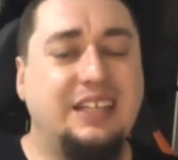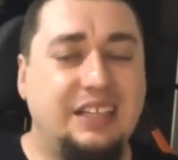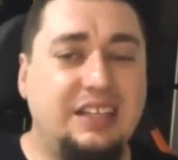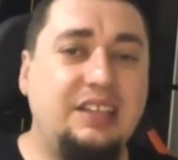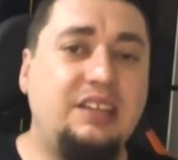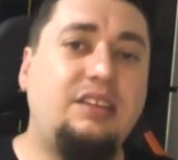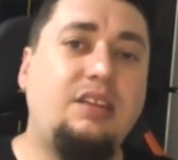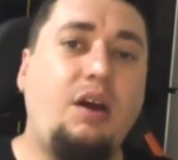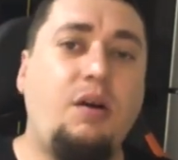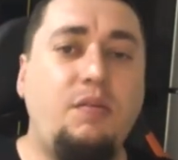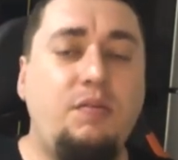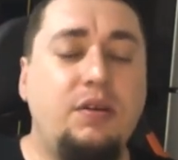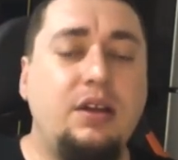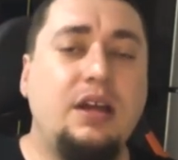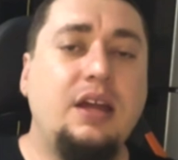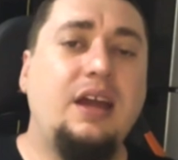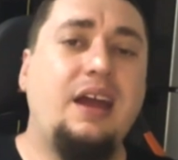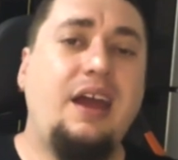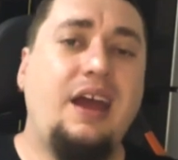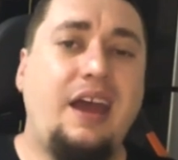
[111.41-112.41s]
Então,
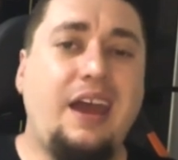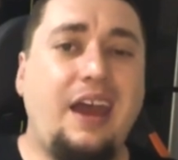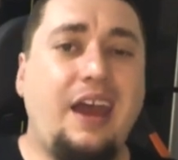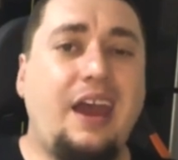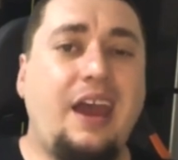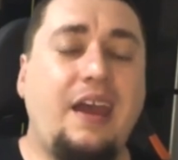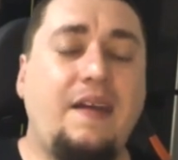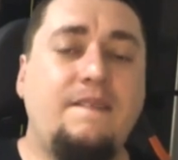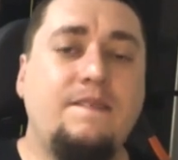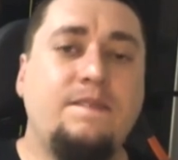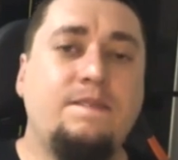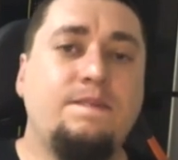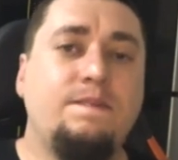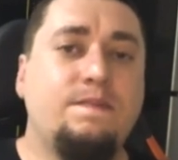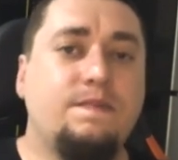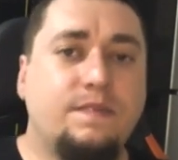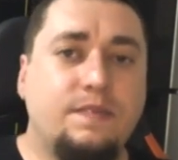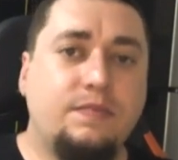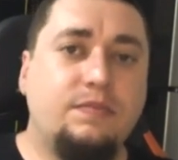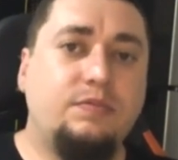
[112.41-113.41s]
é,
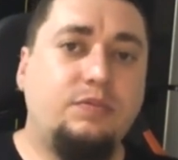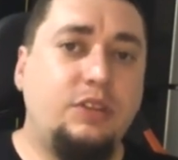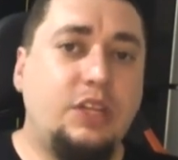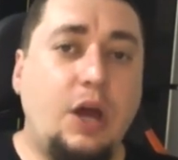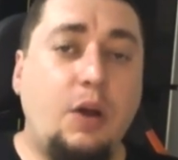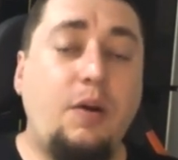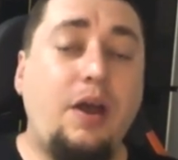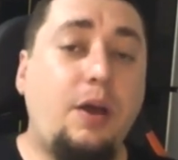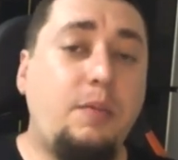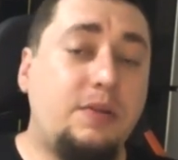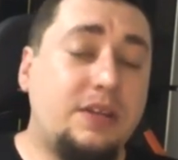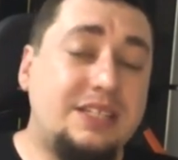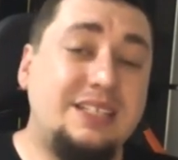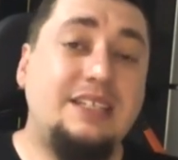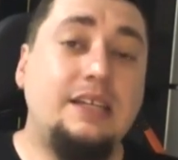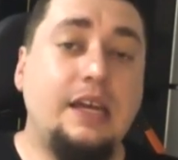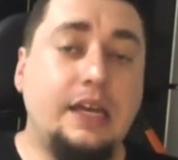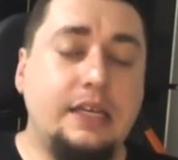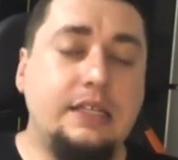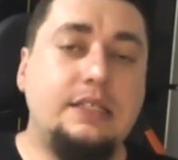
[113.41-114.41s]
não é uma
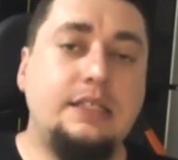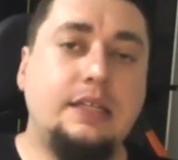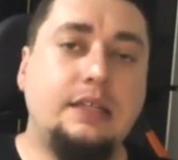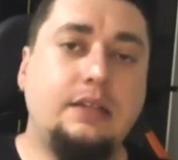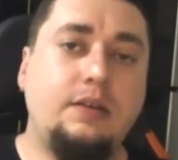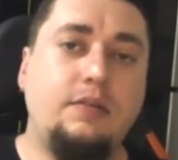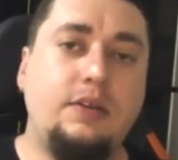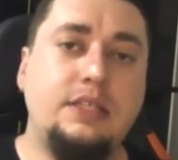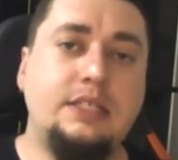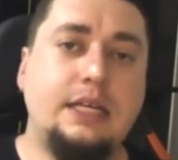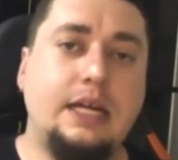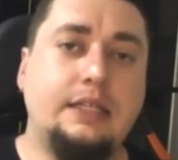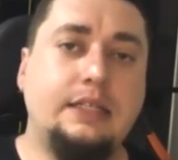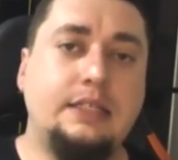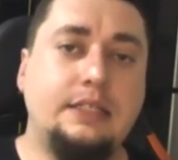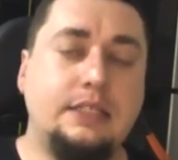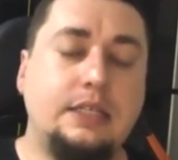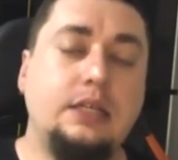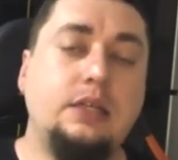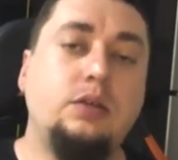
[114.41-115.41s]
ciência tão
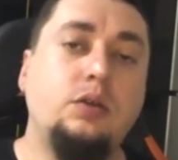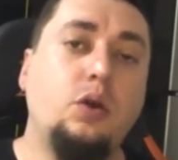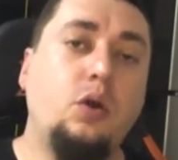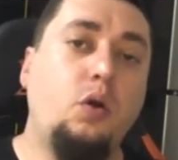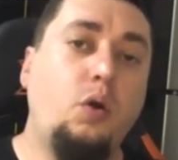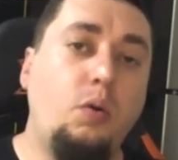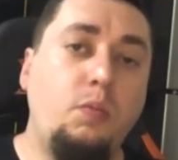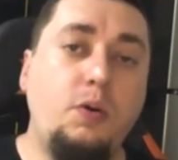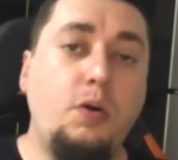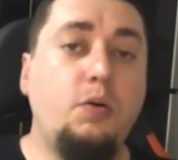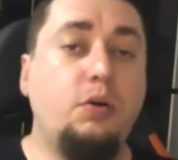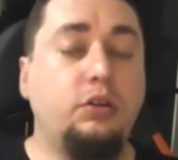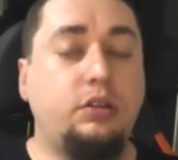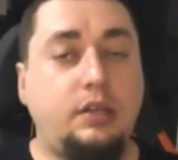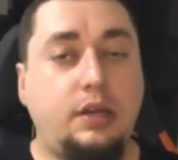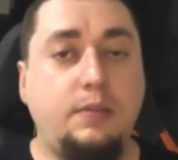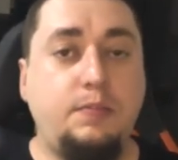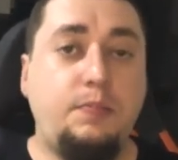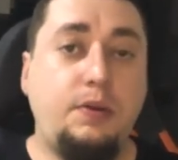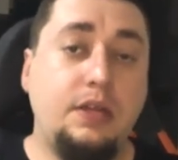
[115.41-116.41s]
exata assim. Uma ou
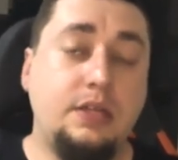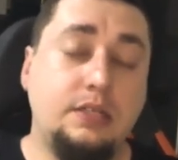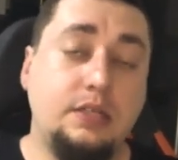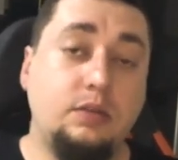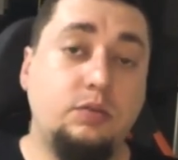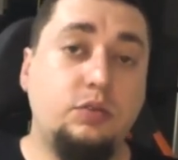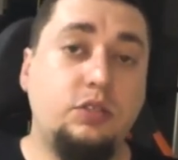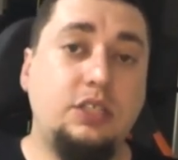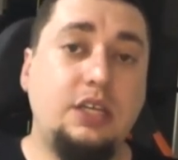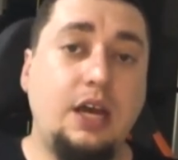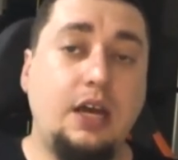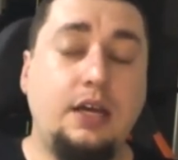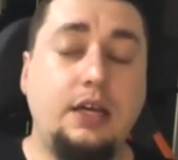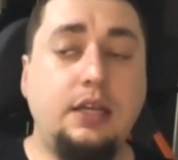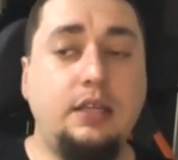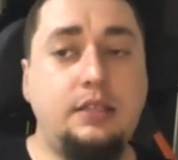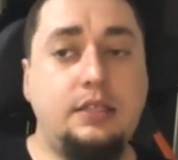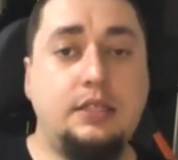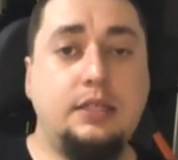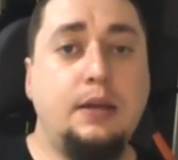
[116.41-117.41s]
outra empresa anuncia
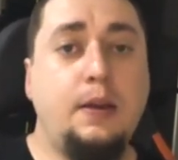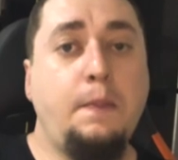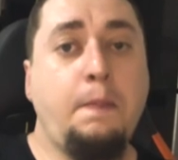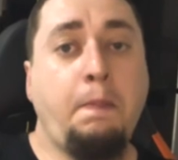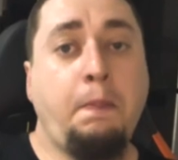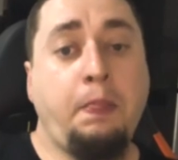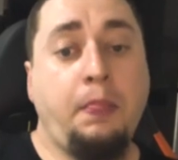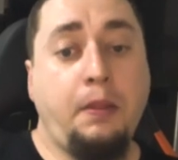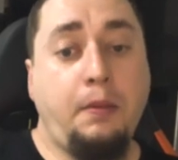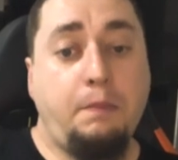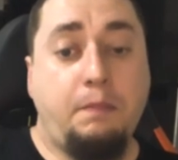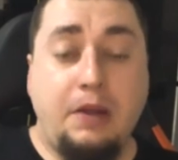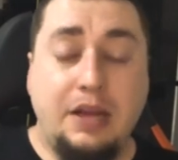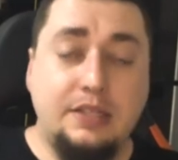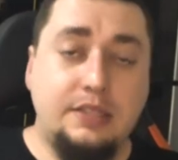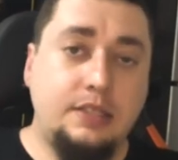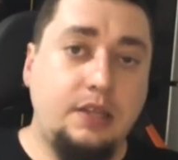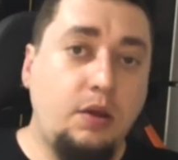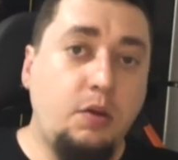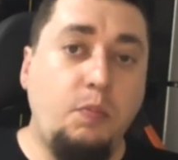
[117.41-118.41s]
antes,
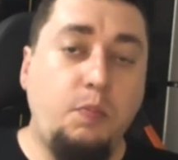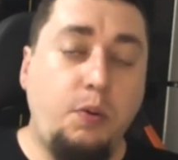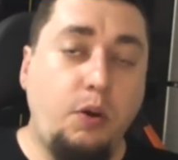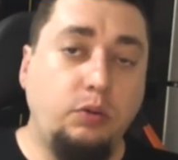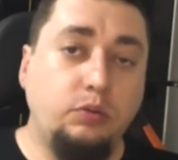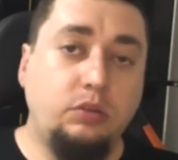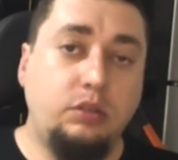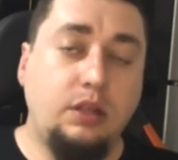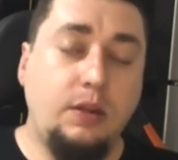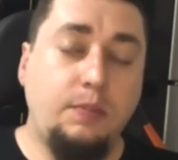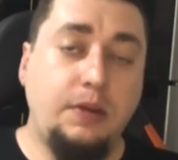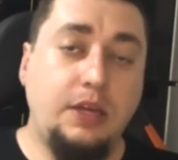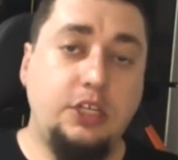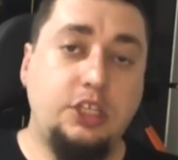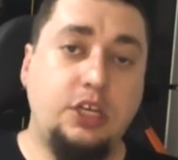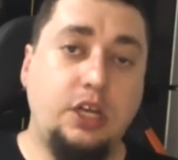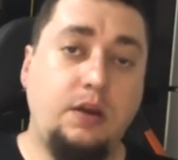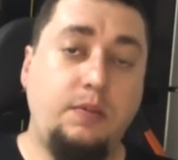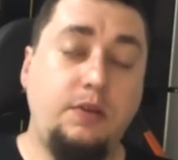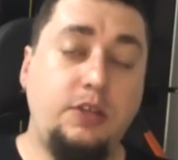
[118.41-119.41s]
mas tem um ponto
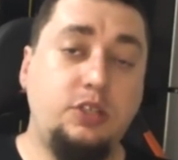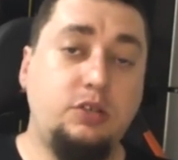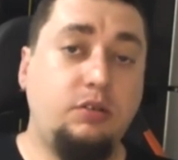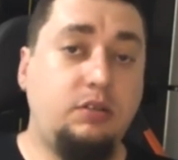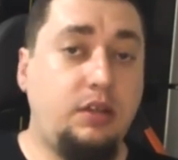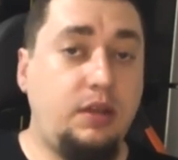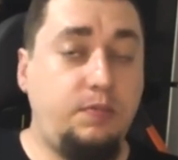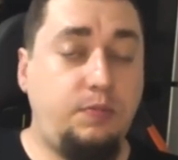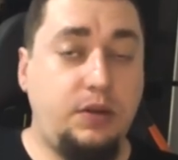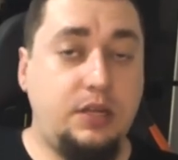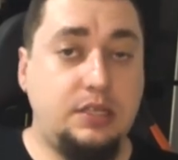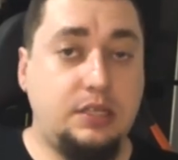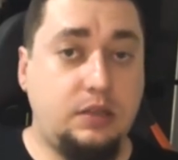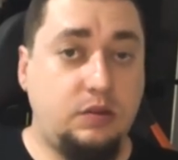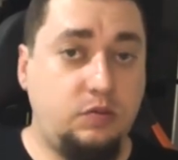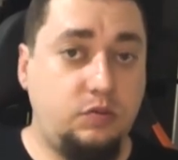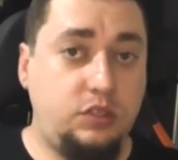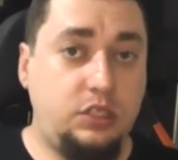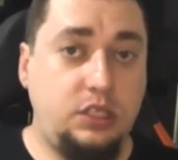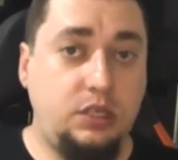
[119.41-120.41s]
também. Geralmente, quando a empresa
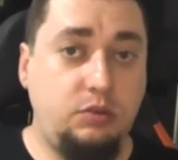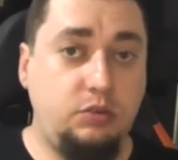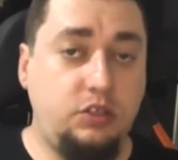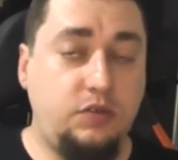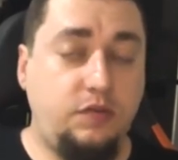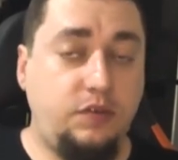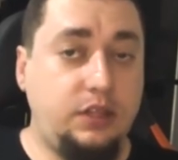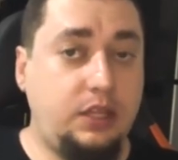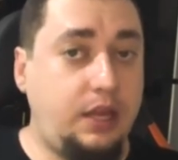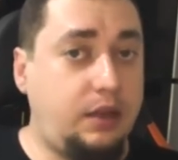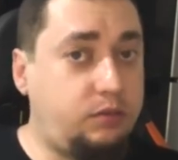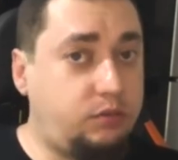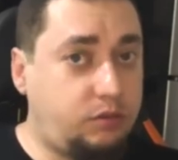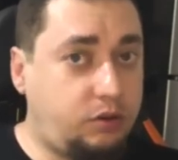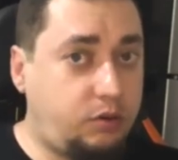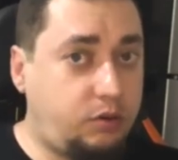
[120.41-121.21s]
anuncia o dividendo,